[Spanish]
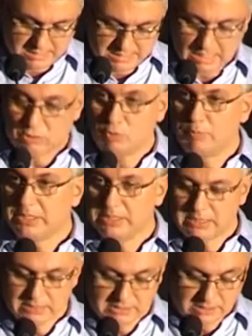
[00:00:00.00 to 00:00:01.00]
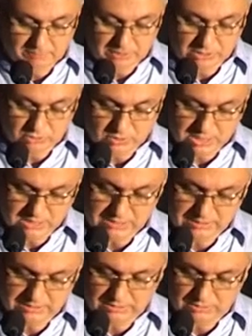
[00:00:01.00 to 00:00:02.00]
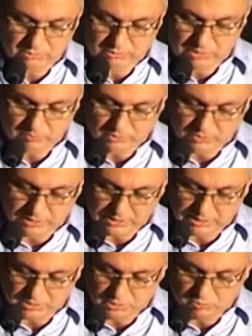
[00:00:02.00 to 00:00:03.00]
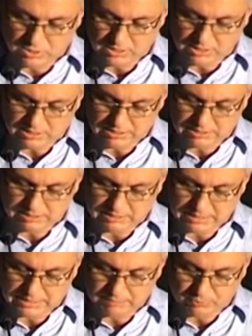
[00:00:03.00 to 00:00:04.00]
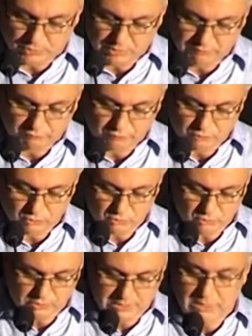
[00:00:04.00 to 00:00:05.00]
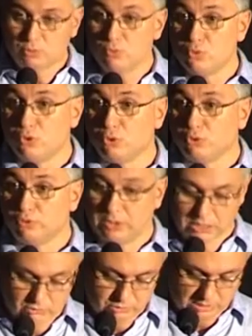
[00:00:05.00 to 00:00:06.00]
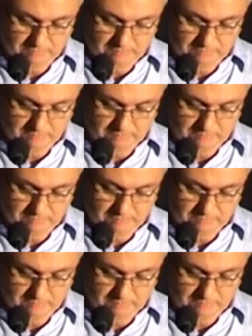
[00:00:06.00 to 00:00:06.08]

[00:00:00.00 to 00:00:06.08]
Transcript: Las competencias personales y los tiempos de cada comunidad harán poner el foco en alguno de estos